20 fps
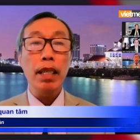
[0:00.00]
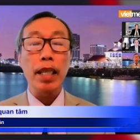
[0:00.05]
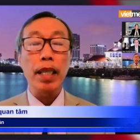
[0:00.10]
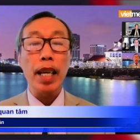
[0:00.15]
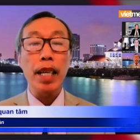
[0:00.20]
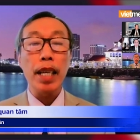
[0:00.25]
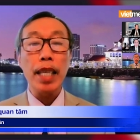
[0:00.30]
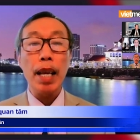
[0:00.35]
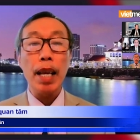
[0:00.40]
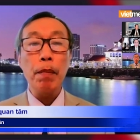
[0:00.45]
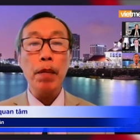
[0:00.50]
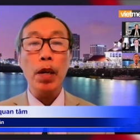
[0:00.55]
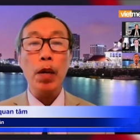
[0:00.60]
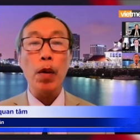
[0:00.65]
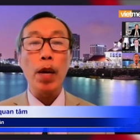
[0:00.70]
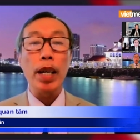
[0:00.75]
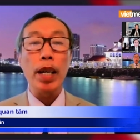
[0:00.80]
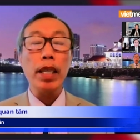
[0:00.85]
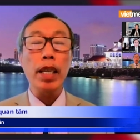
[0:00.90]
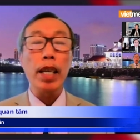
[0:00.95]
khá nhất
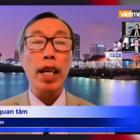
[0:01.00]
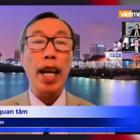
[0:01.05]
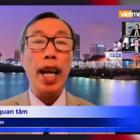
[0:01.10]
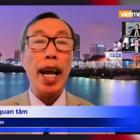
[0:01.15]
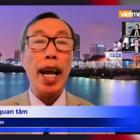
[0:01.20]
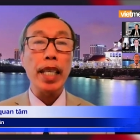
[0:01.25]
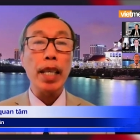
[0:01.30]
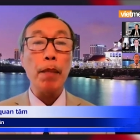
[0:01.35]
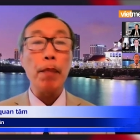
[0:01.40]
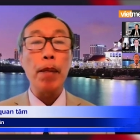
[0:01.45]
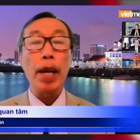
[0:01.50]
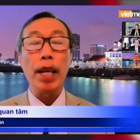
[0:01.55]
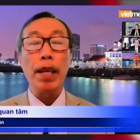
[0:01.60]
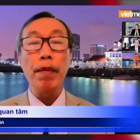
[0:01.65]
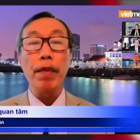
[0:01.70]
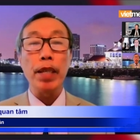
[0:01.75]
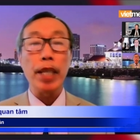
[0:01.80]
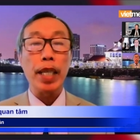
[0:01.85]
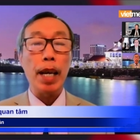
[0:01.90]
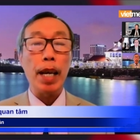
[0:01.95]
người ta nhắm là khoảng chừng
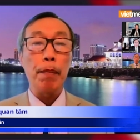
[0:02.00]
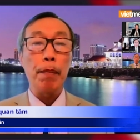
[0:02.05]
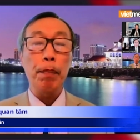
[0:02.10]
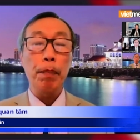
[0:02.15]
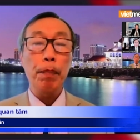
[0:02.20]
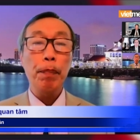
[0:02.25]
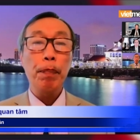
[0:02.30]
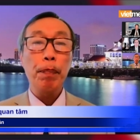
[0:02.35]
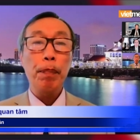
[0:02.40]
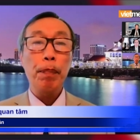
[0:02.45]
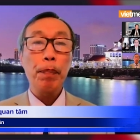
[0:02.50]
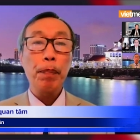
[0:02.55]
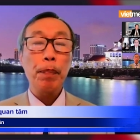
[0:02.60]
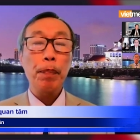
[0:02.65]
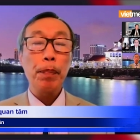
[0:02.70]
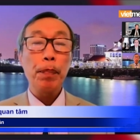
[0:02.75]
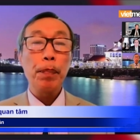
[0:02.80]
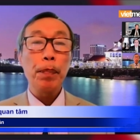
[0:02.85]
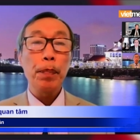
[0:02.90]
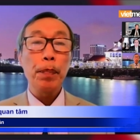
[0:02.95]
2.7%
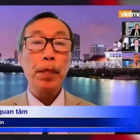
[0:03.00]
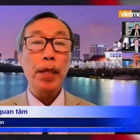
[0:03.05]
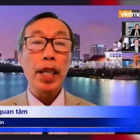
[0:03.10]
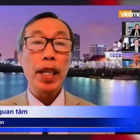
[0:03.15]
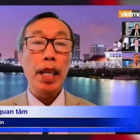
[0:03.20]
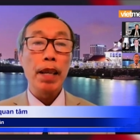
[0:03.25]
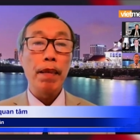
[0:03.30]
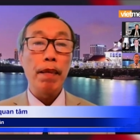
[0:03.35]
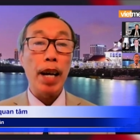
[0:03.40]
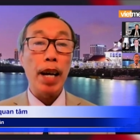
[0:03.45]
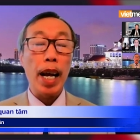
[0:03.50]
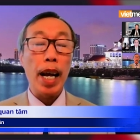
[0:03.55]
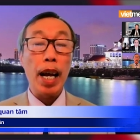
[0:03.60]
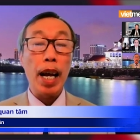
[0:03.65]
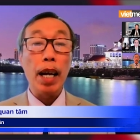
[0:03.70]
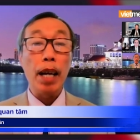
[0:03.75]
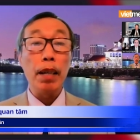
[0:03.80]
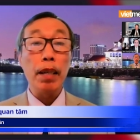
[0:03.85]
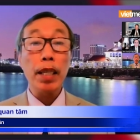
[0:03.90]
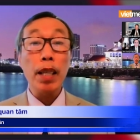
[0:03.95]

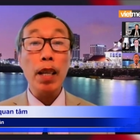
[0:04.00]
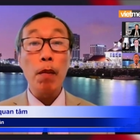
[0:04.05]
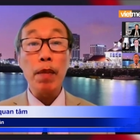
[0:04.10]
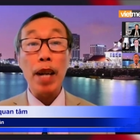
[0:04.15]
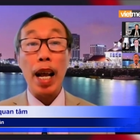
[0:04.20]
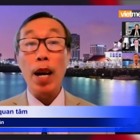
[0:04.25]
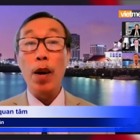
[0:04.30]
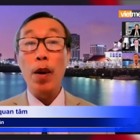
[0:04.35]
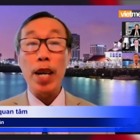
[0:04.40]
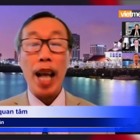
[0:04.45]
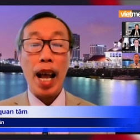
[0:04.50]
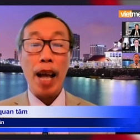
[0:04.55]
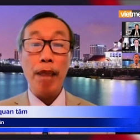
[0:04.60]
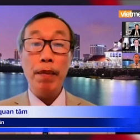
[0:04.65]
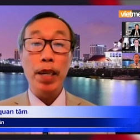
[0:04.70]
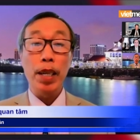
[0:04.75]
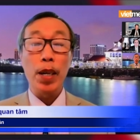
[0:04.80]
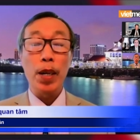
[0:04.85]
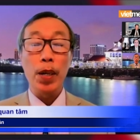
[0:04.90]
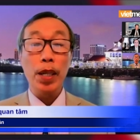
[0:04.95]
và trong đại hội
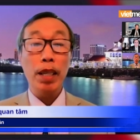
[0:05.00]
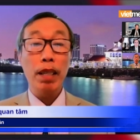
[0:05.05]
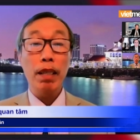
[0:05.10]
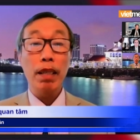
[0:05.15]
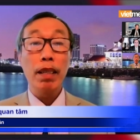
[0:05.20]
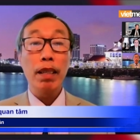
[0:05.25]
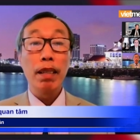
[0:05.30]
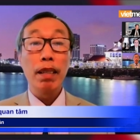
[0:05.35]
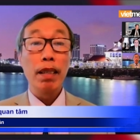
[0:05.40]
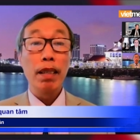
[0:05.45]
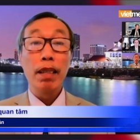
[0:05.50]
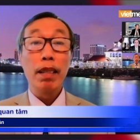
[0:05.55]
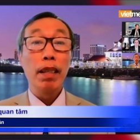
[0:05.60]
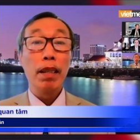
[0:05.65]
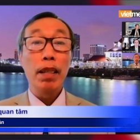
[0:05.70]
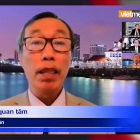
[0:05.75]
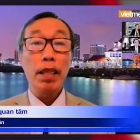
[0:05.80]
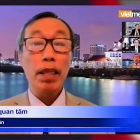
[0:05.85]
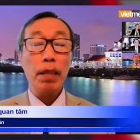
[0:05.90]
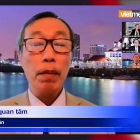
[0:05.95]
đảng vừa rồi
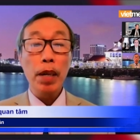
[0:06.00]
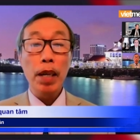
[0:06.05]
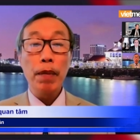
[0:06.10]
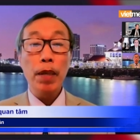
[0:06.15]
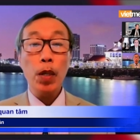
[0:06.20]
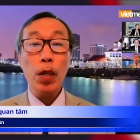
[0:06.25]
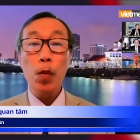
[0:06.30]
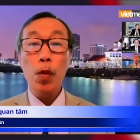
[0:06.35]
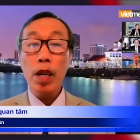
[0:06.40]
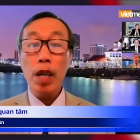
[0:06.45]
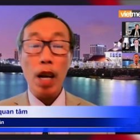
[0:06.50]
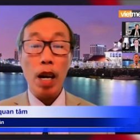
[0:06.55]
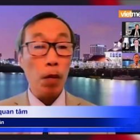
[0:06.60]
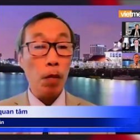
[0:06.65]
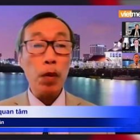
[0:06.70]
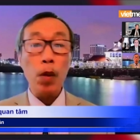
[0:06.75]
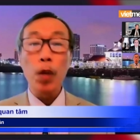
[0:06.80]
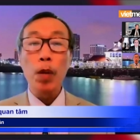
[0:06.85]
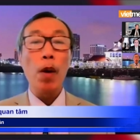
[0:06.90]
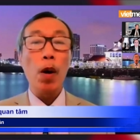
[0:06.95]
bên phía Trung Quốc họ cũng
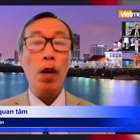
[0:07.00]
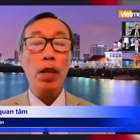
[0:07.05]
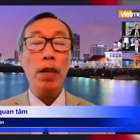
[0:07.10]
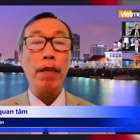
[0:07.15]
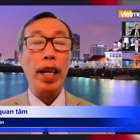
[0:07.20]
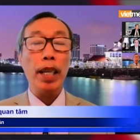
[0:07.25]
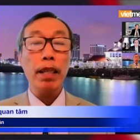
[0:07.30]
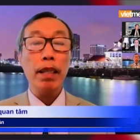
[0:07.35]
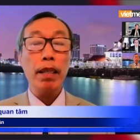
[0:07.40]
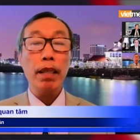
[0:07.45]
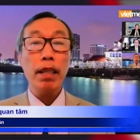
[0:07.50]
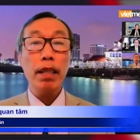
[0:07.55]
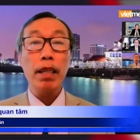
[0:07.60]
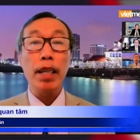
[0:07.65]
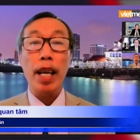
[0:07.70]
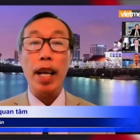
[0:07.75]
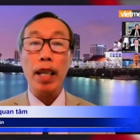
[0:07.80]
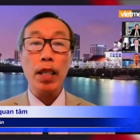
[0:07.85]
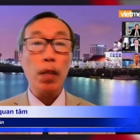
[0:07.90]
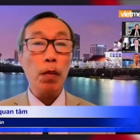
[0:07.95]
tuyên bố như vậy là
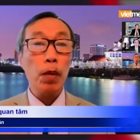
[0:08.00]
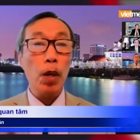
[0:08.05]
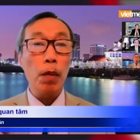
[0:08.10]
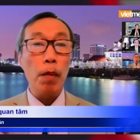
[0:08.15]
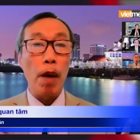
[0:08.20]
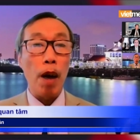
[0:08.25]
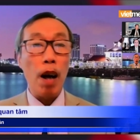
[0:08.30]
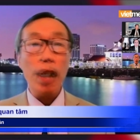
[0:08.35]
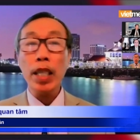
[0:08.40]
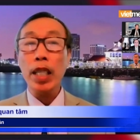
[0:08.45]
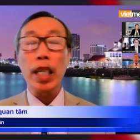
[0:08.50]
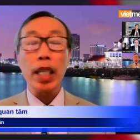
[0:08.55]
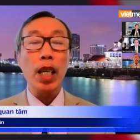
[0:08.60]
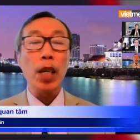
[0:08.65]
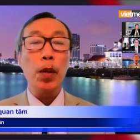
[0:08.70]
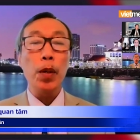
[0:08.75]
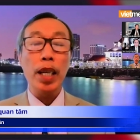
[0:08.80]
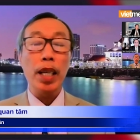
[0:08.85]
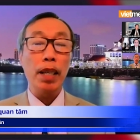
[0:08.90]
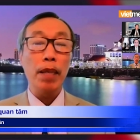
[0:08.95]
chúng tôi bỏ cái chỉ tiêu đó đi
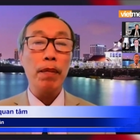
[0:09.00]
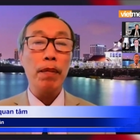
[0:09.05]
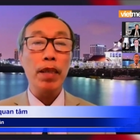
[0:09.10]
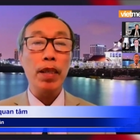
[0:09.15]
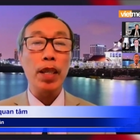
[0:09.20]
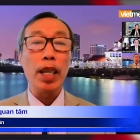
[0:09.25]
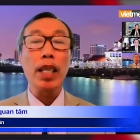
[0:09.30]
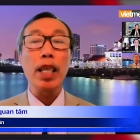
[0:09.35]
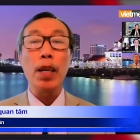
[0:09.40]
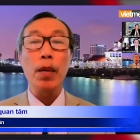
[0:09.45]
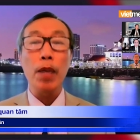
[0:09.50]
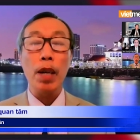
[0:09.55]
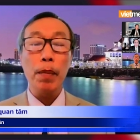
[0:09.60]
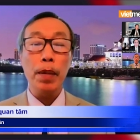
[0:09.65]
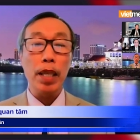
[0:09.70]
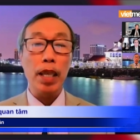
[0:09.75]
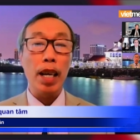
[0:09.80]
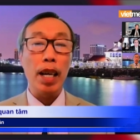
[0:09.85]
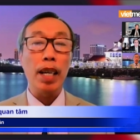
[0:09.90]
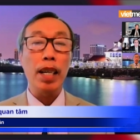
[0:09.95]
chỉ tiêu đó bây
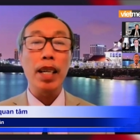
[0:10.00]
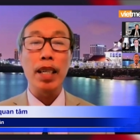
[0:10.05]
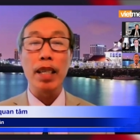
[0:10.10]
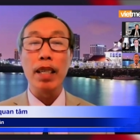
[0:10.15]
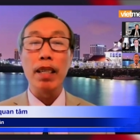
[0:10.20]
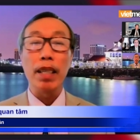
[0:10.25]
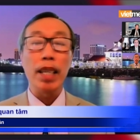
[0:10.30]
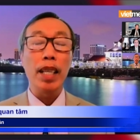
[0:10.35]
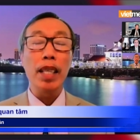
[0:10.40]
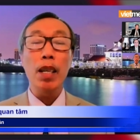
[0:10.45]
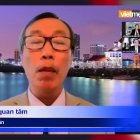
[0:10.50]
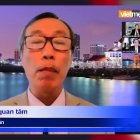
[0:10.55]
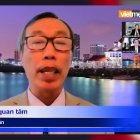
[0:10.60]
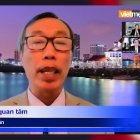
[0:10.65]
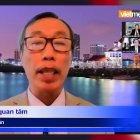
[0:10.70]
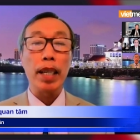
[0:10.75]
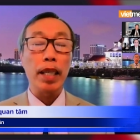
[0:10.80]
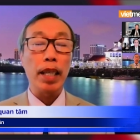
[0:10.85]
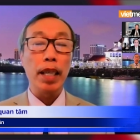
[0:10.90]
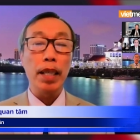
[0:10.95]
giờ là người tính không bằng
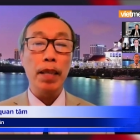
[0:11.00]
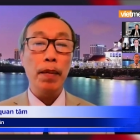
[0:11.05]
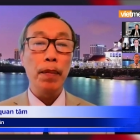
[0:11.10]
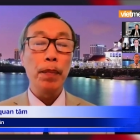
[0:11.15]
trời tính